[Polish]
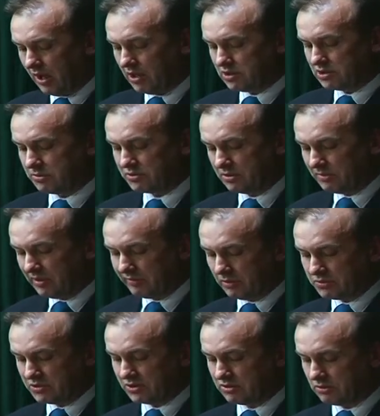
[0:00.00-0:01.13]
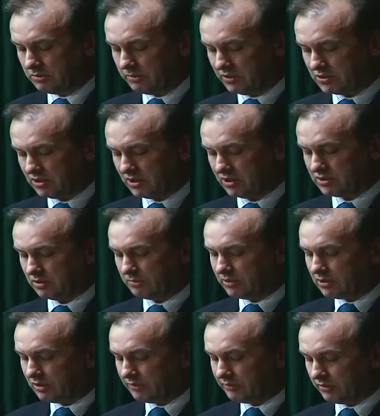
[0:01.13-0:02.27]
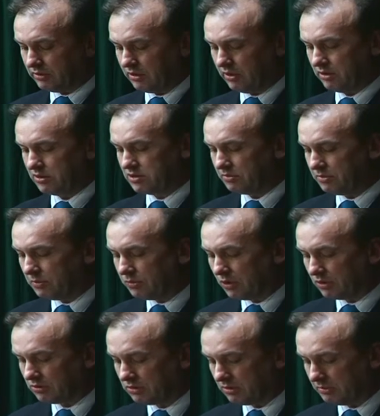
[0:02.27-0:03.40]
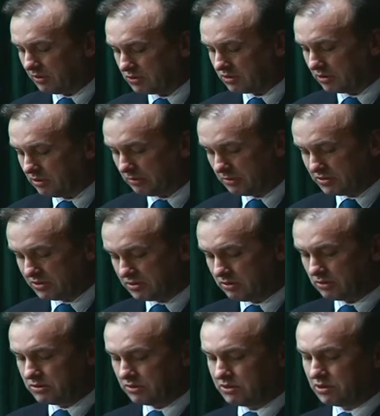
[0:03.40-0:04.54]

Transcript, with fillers: Czy przemawiał przez tubę, czy raczej mikrofon? Gdzie był płot, który miał rzekomo przeskoczyć w